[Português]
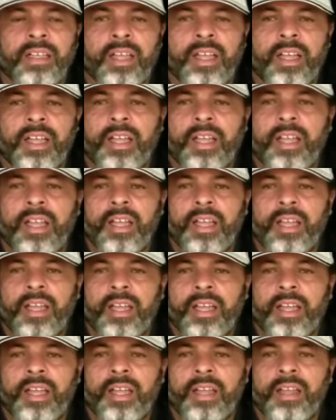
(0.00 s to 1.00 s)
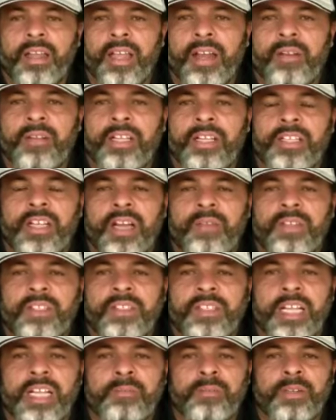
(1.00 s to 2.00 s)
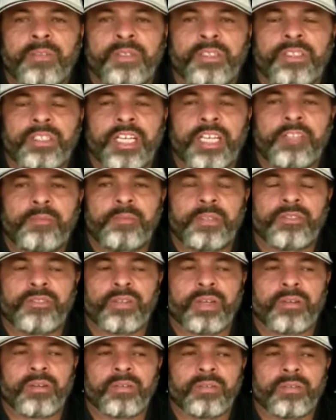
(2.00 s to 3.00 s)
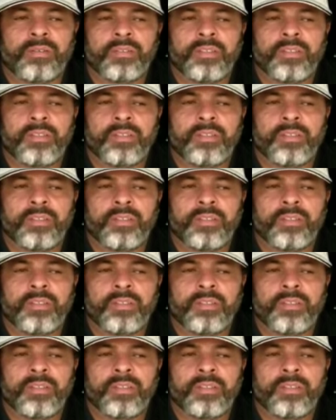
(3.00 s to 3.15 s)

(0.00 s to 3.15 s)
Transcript: É... quero deixar avisado para vocês, pessoal,